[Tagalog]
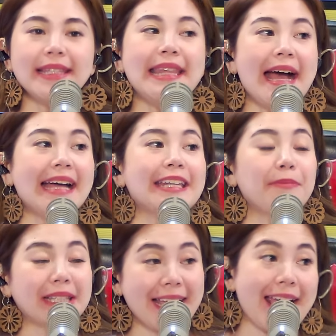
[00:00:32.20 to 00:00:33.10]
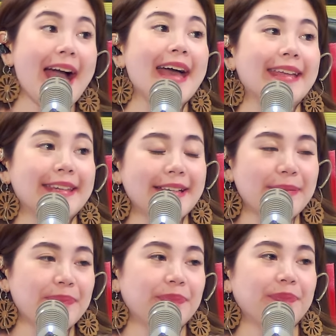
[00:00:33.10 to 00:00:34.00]
na namatayan
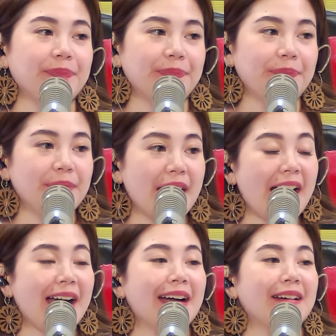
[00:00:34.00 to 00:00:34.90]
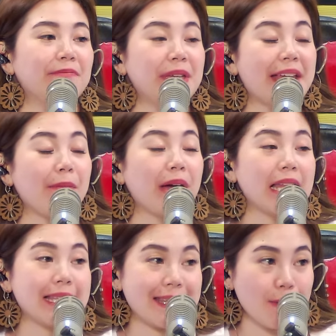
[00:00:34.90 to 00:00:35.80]
ng
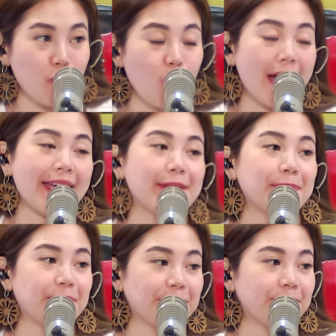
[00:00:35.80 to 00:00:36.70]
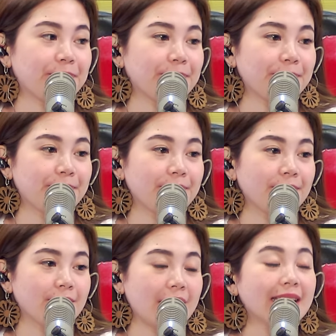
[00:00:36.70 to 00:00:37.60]
minamahal sa buhay.
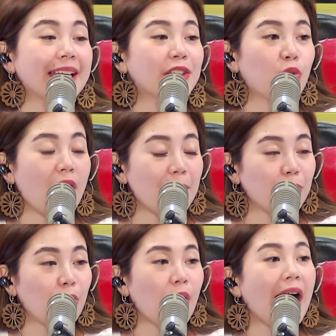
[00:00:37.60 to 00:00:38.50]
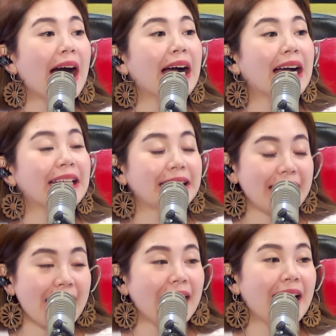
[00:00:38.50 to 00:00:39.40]
At eto nga po ang
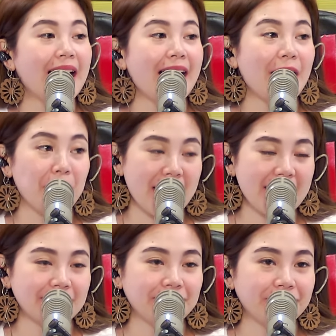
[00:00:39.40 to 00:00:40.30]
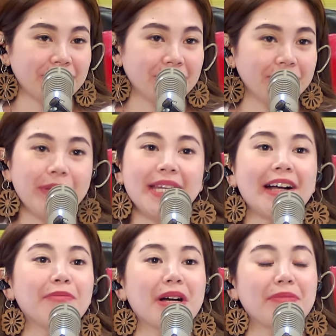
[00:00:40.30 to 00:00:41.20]
kanyang ama.
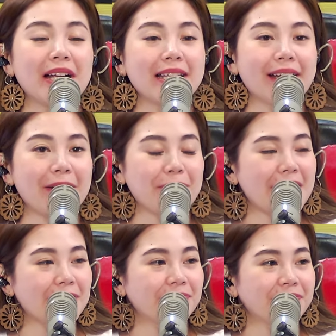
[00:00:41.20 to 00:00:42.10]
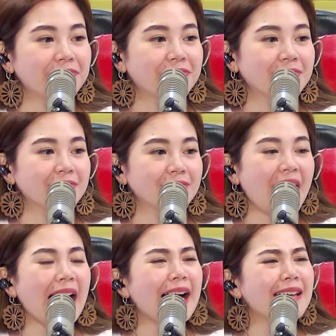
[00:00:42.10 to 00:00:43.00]
Pinakamamahal niyang ama.
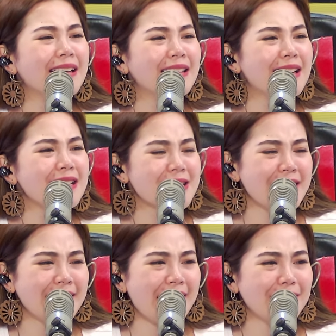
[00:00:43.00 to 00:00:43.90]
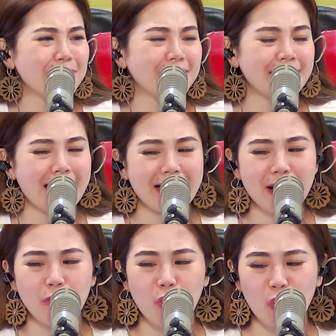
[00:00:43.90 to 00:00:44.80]
Akala lang sa ilalim ng
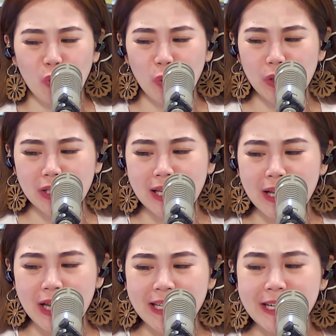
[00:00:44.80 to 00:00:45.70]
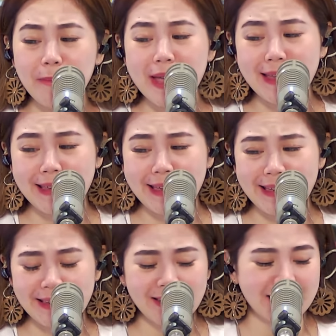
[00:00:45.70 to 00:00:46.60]
tenga, bukol, na
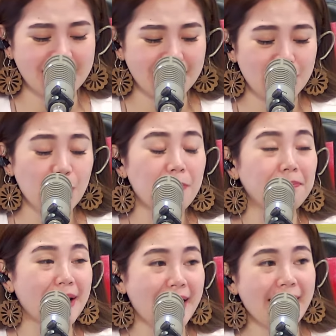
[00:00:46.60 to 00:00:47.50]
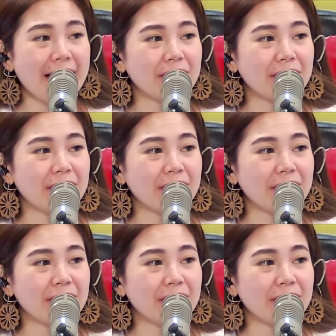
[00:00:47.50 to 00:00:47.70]
beke, yung pala,